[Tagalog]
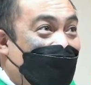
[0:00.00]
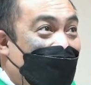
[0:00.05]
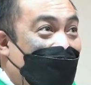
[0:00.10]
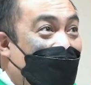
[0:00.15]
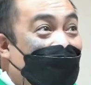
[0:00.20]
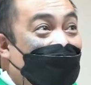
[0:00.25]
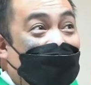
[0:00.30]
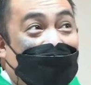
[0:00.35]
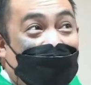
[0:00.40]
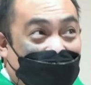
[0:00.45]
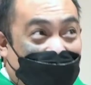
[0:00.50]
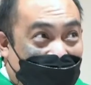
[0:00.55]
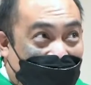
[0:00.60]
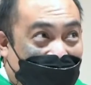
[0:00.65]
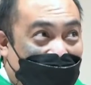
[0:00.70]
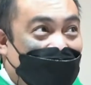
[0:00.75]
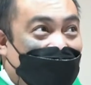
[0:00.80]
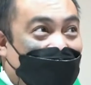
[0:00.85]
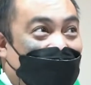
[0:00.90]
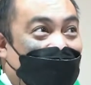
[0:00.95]
eh
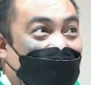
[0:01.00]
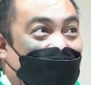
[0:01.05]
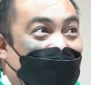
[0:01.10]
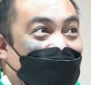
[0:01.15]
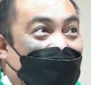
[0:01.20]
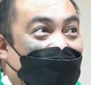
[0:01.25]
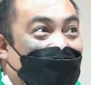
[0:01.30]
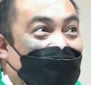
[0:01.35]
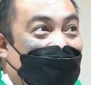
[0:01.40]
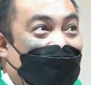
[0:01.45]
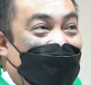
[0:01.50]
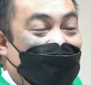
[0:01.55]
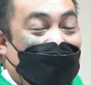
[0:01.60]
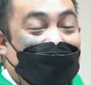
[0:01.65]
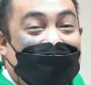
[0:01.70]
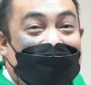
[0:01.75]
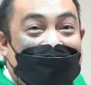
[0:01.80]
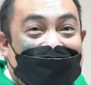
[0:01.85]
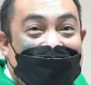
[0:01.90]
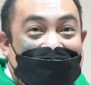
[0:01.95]
mangutang.
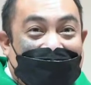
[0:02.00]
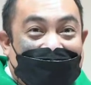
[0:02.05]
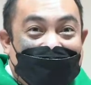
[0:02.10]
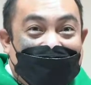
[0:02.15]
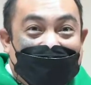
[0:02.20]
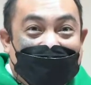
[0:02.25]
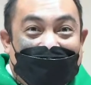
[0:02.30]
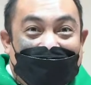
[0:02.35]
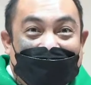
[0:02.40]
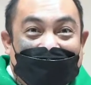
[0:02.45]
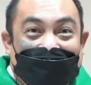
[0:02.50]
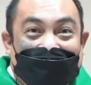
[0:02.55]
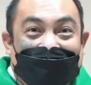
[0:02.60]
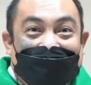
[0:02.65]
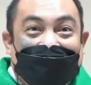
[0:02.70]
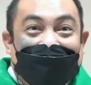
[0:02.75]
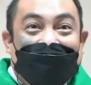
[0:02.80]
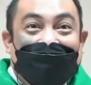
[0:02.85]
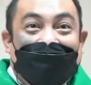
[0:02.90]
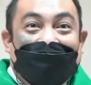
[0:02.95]
Makanano kang
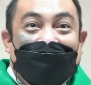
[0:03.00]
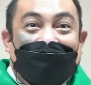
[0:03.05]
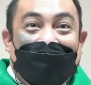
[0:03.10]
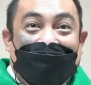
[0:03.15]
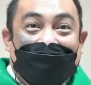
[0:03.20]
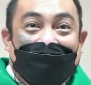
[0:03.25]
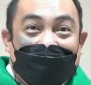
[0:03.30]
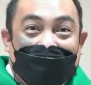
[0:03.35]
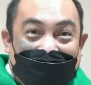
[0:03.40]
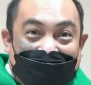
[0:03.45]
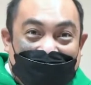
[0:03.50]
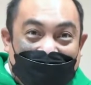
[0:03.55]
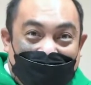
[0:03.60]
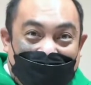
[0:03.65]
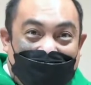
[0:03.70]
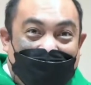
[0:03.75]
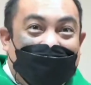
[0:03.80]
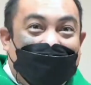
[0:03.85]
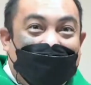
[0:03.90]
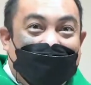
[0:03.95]
eh
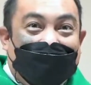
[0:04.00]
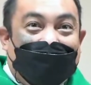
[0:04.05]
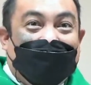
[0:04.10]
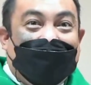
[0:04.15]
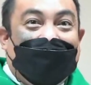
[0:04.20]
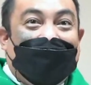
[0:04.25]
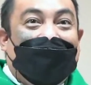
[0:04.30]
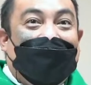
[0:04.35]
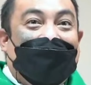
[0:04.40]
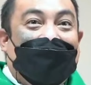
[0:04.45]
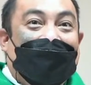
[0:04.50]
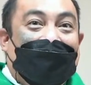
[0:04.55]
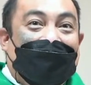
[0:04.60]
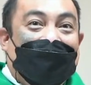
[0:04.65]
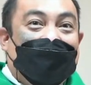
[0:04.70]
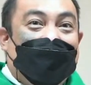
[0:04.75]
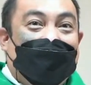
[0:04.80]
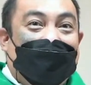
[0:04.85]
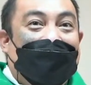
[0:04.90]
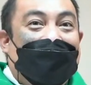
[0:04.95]
manintun, potang
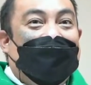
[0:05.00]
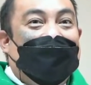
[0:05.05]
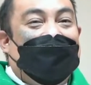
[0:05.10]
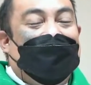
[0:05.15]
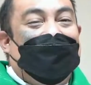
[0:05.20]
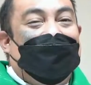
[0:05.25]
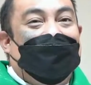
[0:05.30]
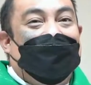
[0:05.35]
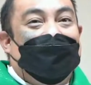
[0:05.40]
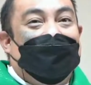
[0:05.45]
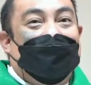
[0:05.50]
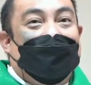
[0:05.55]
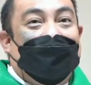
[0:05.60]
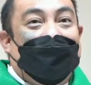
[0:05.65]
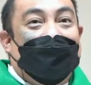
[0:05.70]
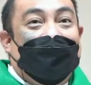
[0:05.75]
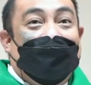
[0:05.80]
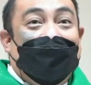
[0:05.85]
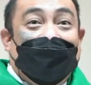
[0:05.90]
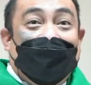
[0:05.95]
alayo. Bakit?
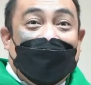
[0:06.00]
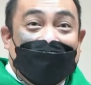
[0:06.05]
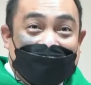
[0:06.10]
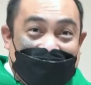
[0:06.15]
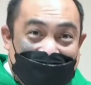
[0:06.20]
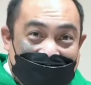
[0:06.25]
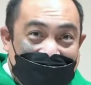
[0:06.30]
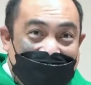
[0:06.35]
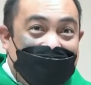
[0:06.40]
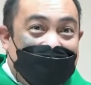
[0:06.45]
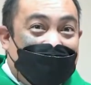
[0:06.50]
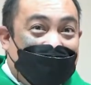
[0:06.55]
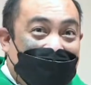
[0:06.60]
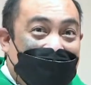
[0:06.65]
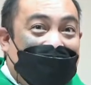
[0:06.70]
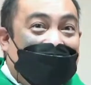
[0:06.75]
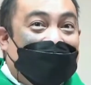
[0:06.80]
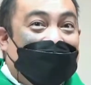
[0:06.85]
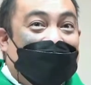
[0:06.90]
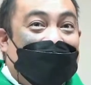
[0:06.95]
Kasi yung
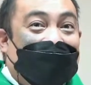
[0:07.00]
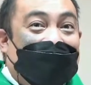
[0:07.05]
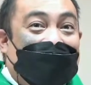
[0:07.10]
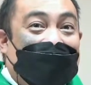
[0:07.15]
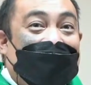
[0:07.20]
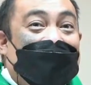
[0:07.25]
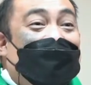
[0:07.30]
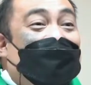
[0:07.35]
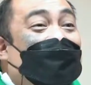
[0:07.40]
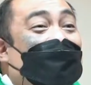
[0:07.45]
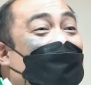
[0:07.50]
kutang, is